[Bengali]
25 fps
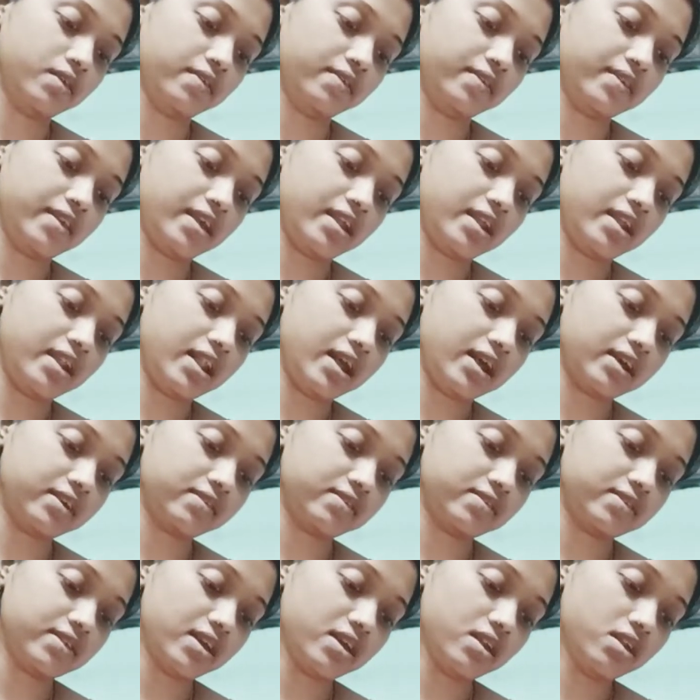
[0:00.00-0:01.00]

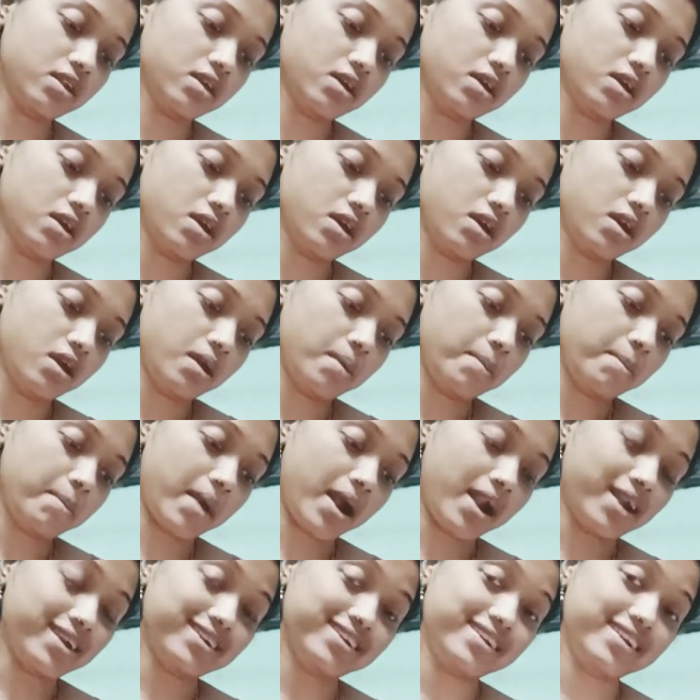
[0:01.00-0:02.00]
সেরেল্যাক্সের
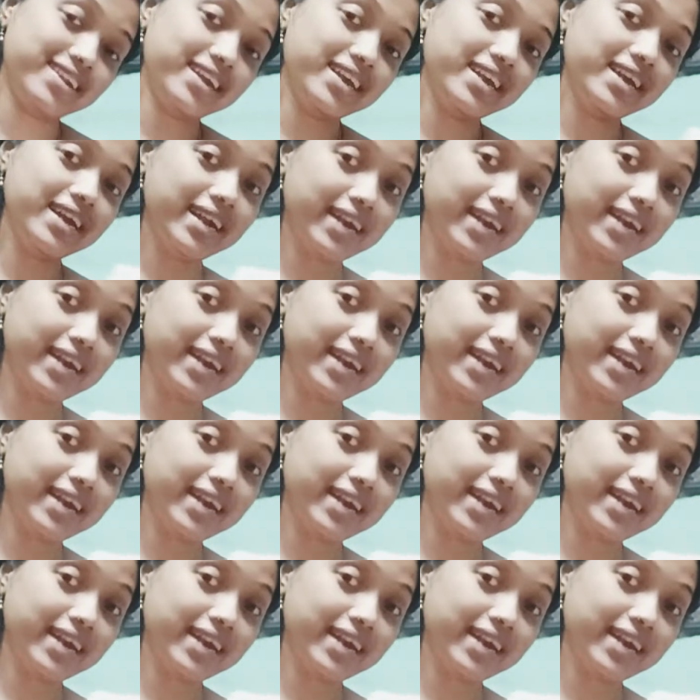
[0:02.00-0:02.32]
মাল্টি